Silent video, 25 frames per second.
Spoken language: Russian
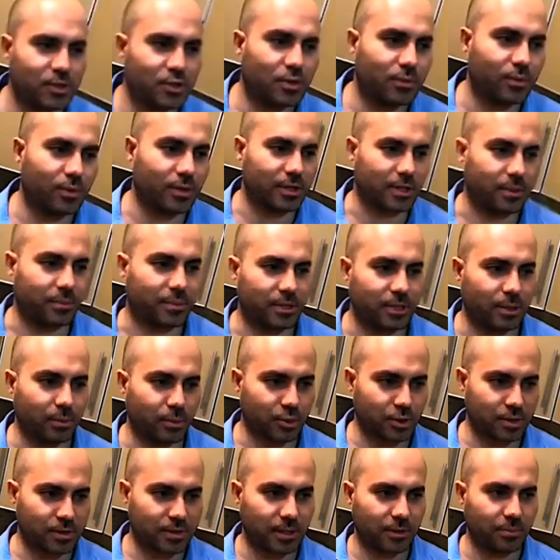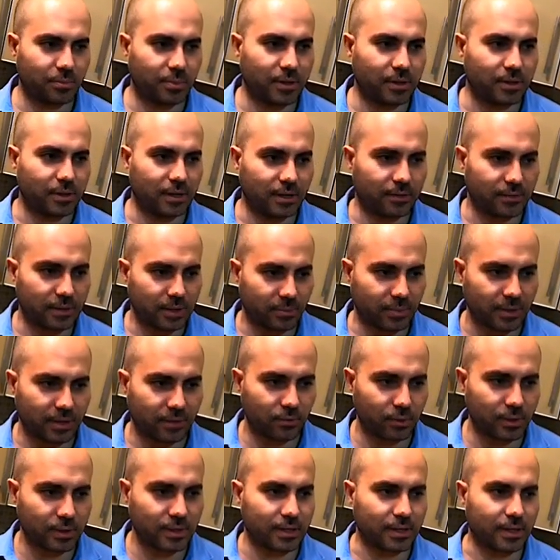Четвертый, потому что Санпин для
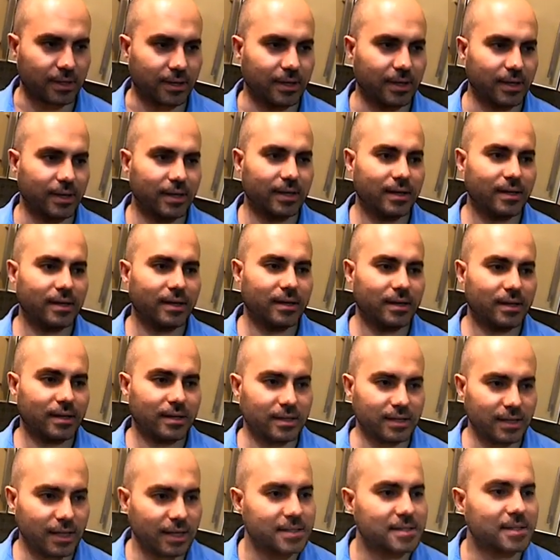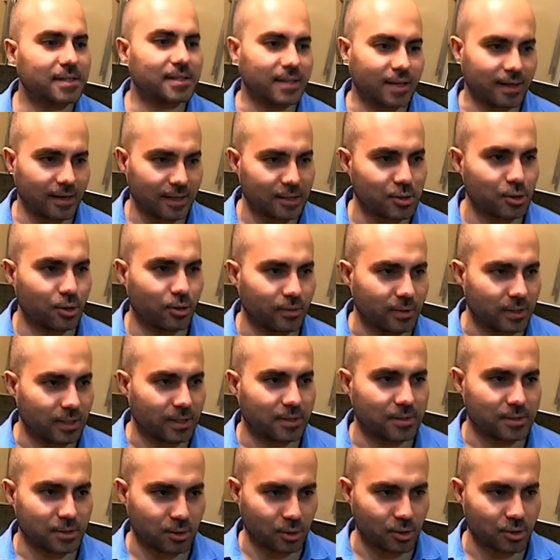водопроводной, ага, не да, централизованных
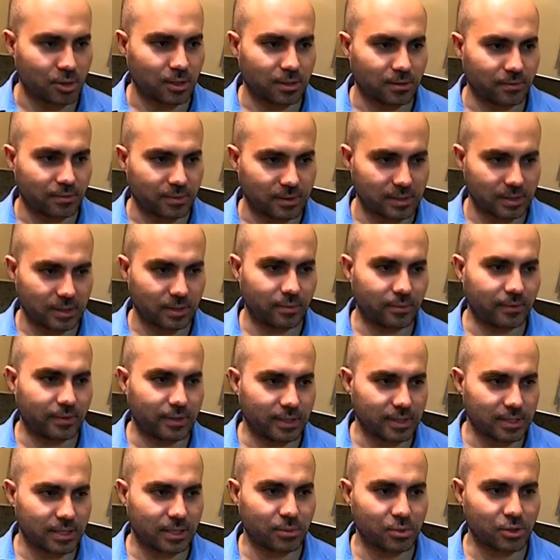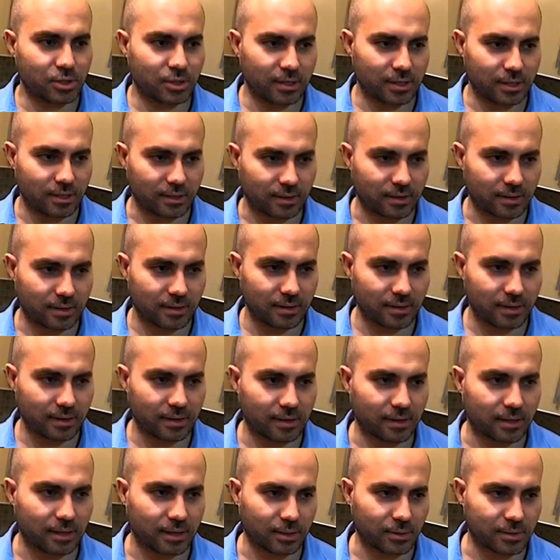да, да. источников водоснабжения,
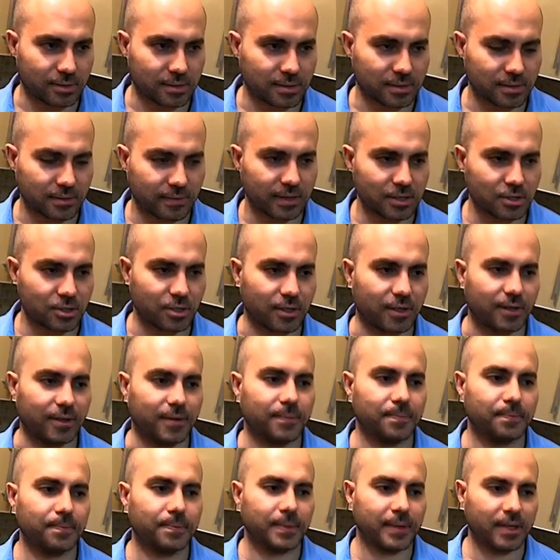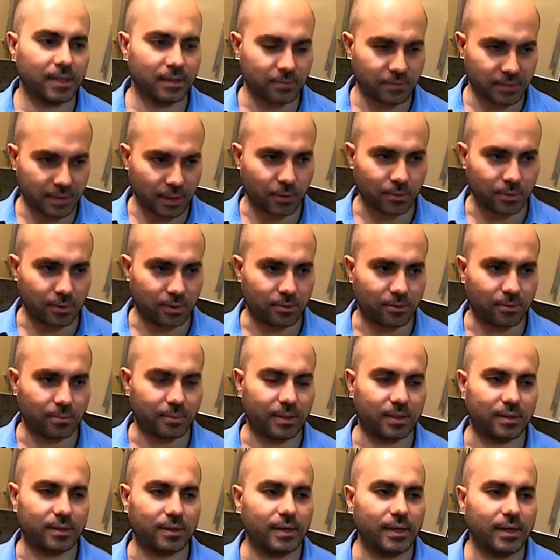родники, колодцы, скважины, это второй
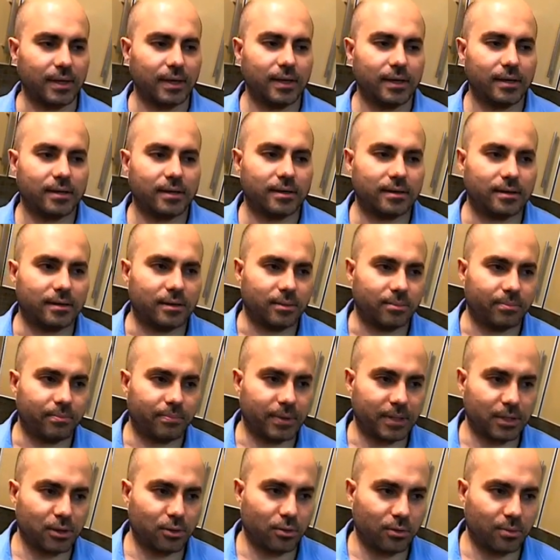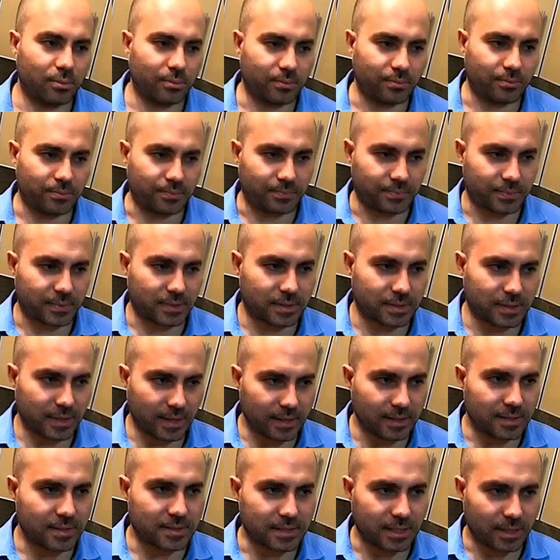документ. Э, потом
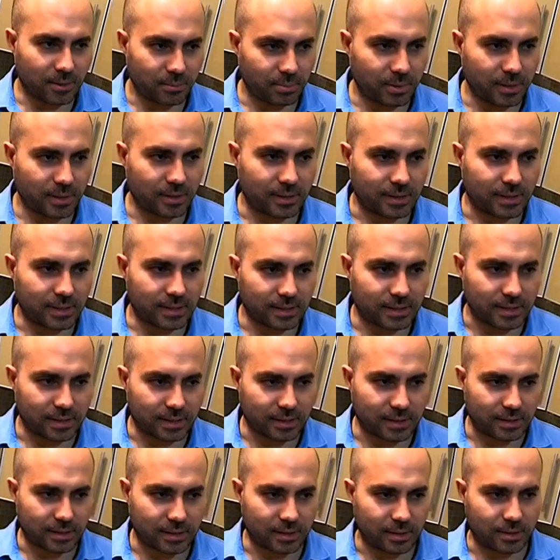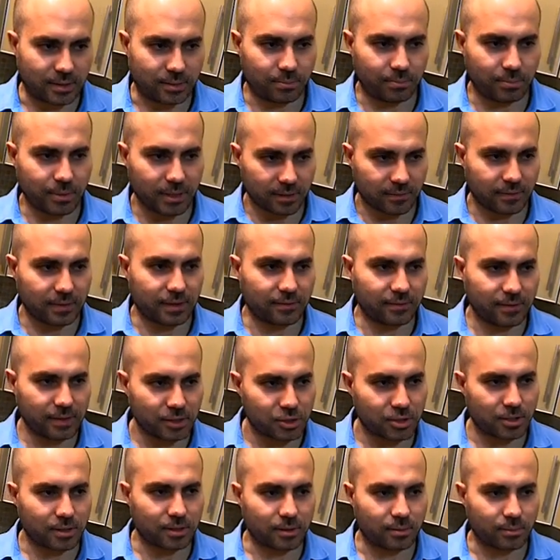третий санпин – это первая и
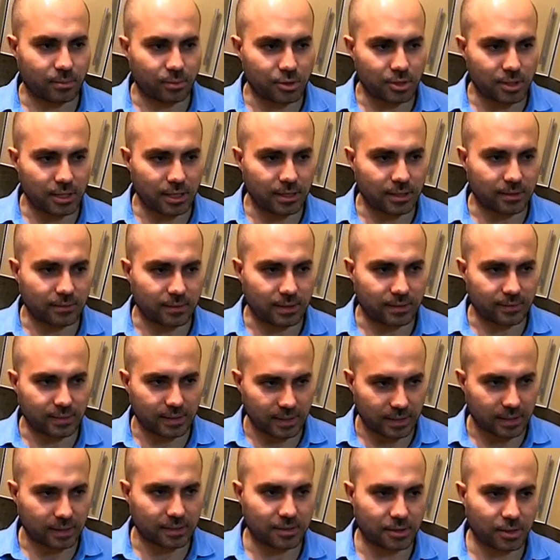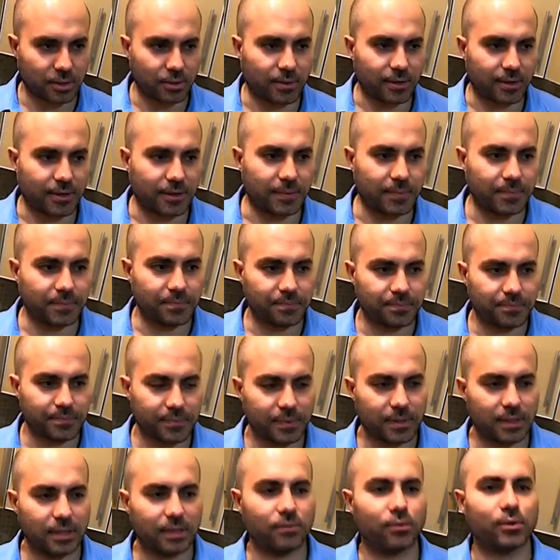высшая бутилированная вода категория. Угу.
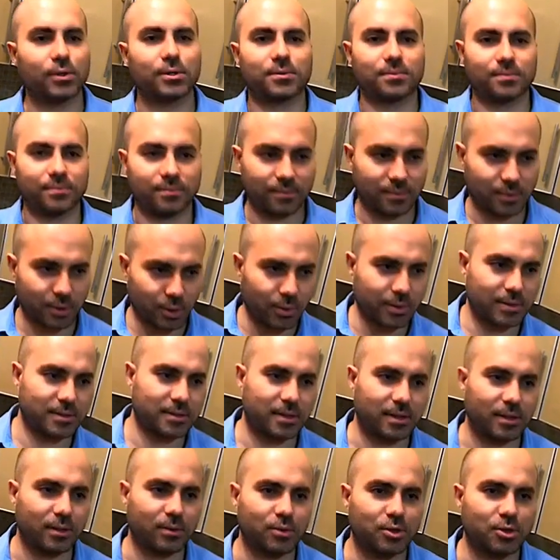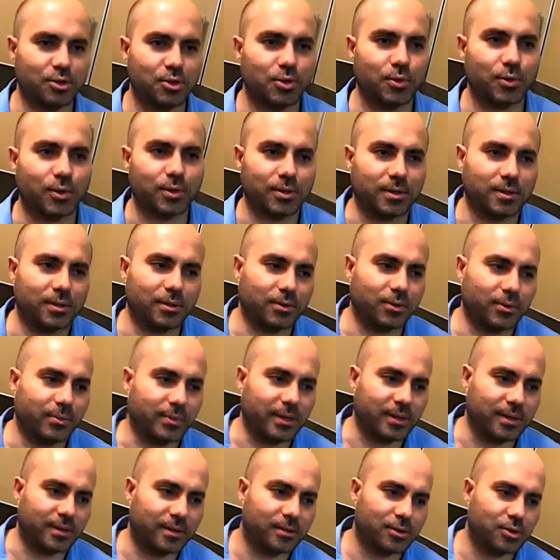И вот ГОСТ – это уже четвертый
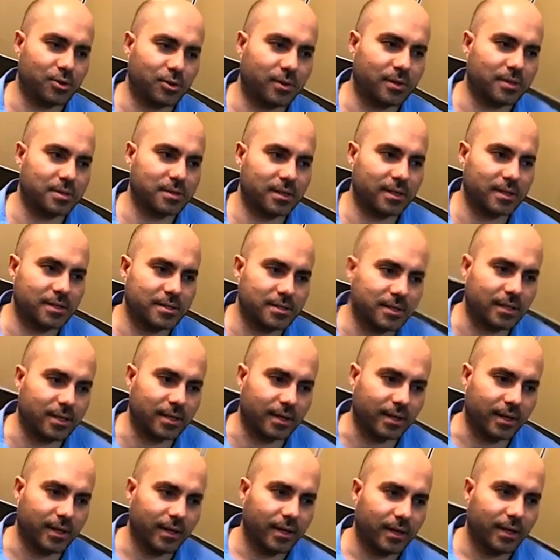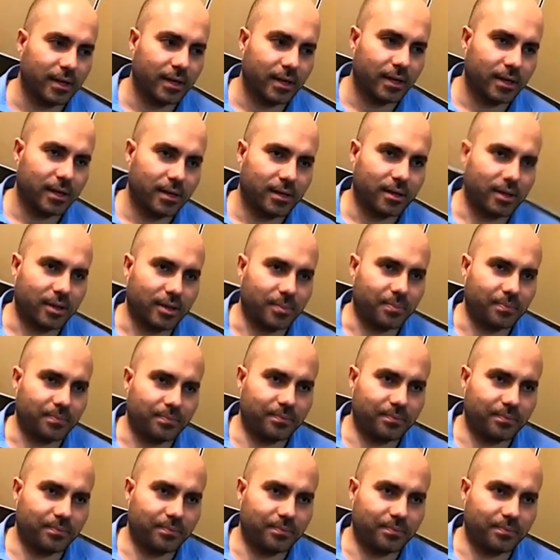документ. Что касается, э,